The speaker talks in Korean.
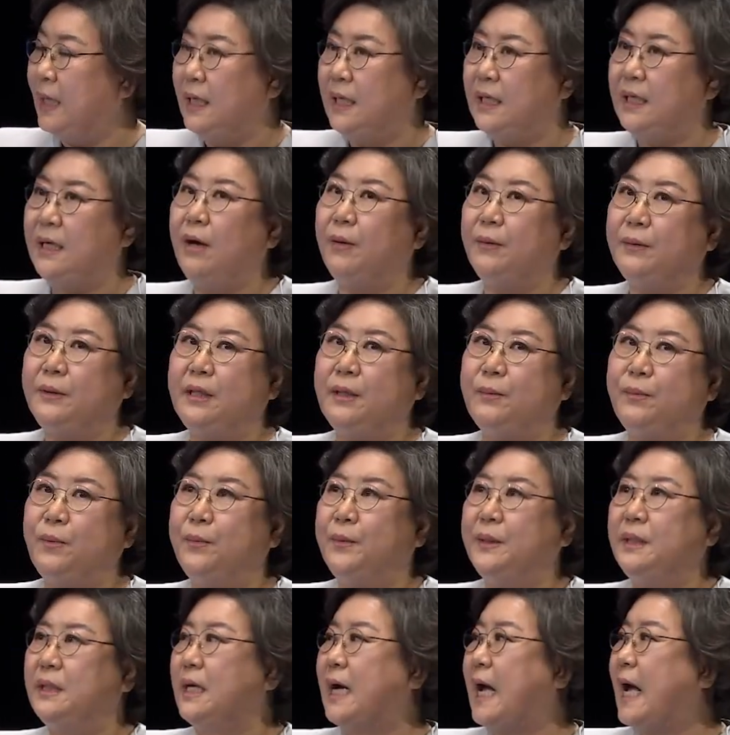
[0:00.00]
이게 어떻게
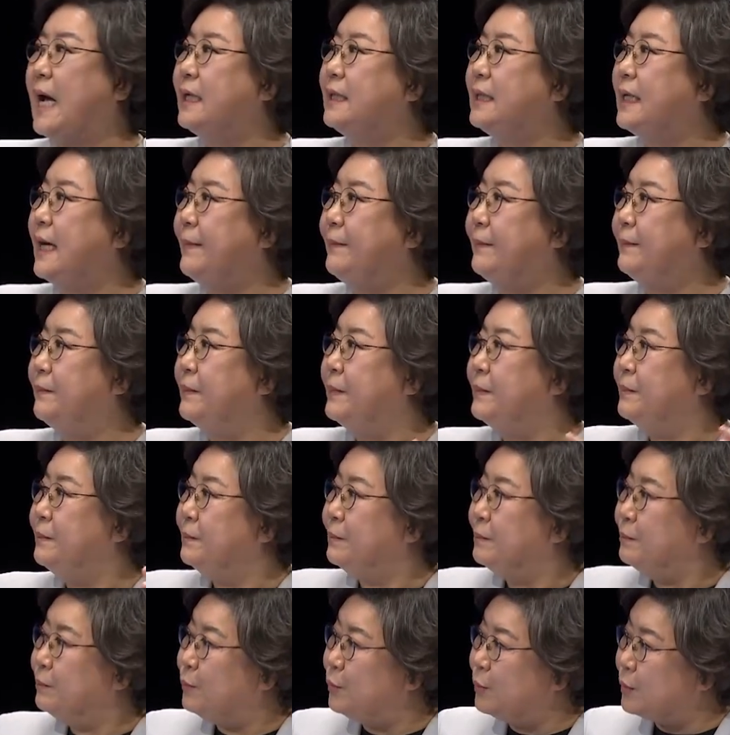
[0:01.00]
보면
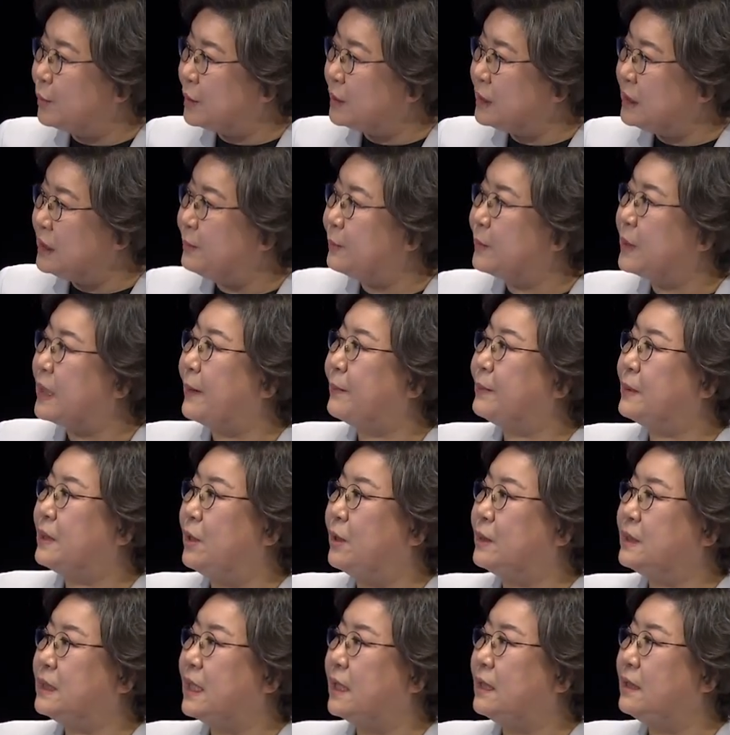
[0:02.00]
강남북 집값
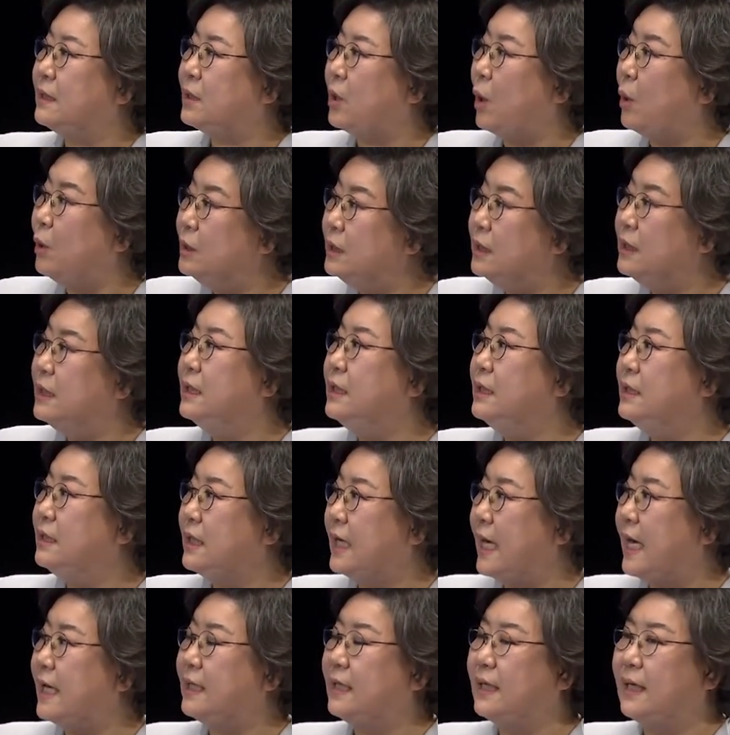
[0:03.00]
격차를 더 늘리는
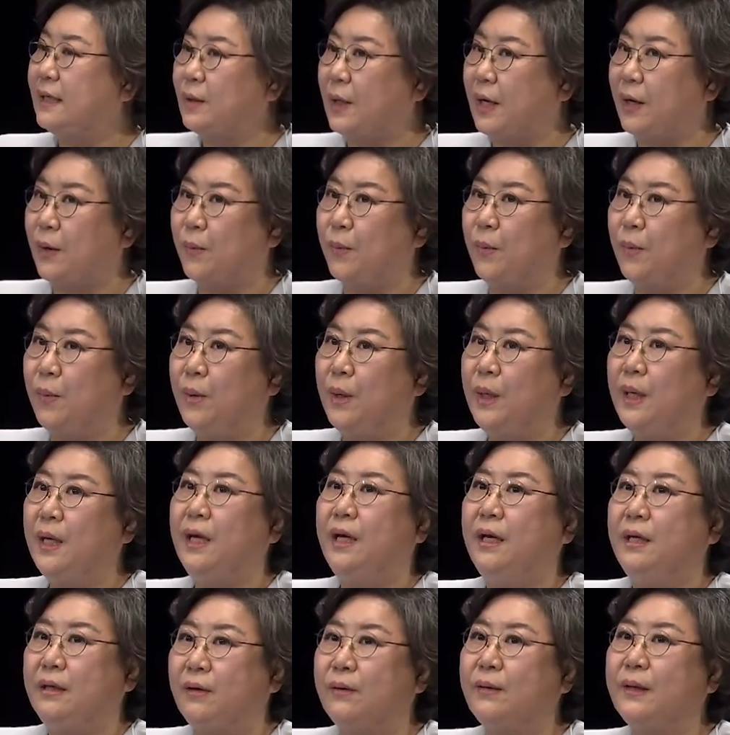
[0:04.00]
계기가 됐고
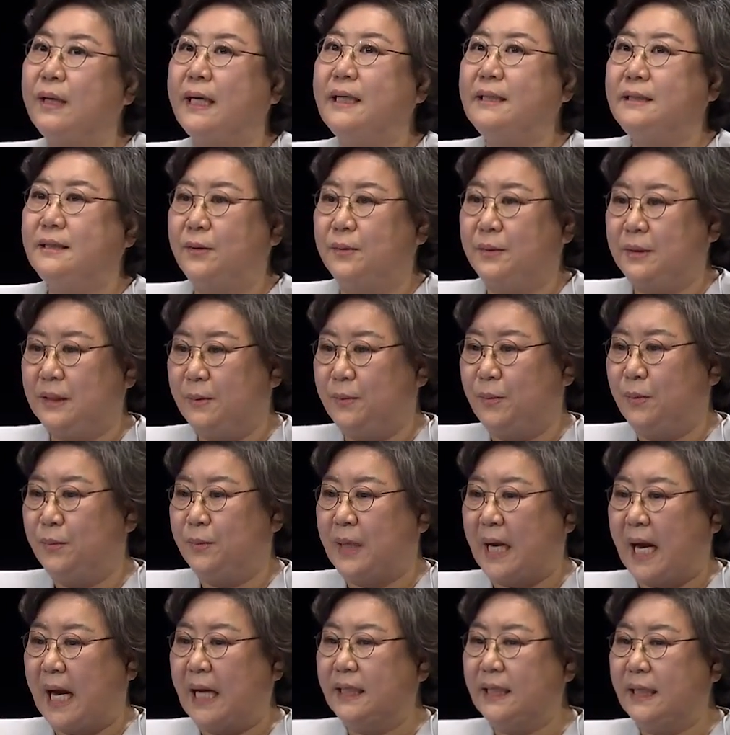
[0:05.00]
여러 가지 어떻게
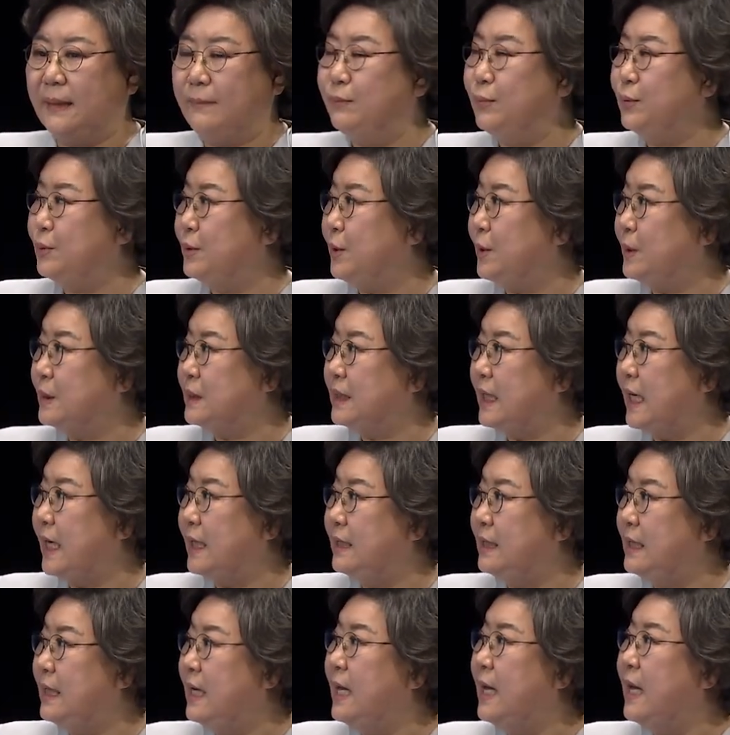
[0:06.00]
보면 강남북
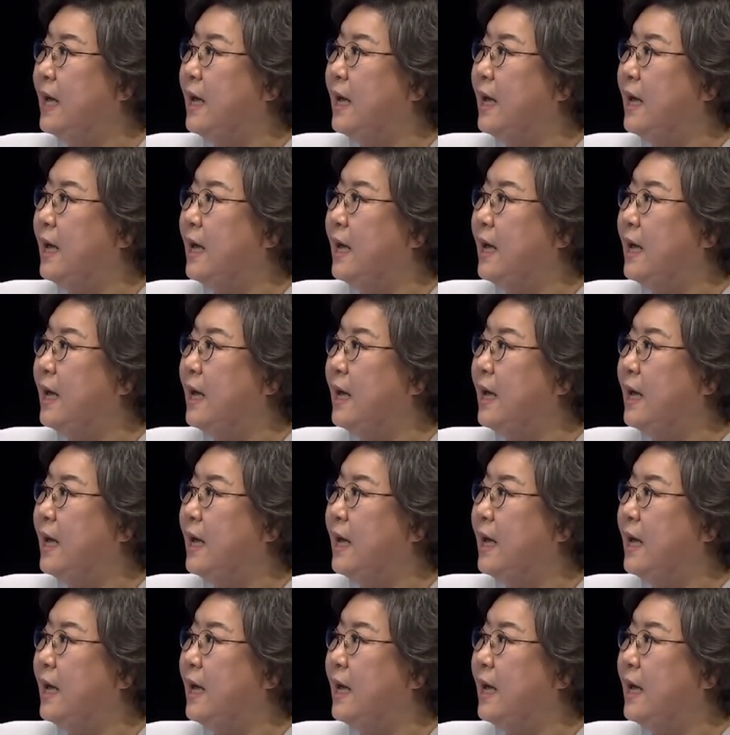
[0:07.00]
격차를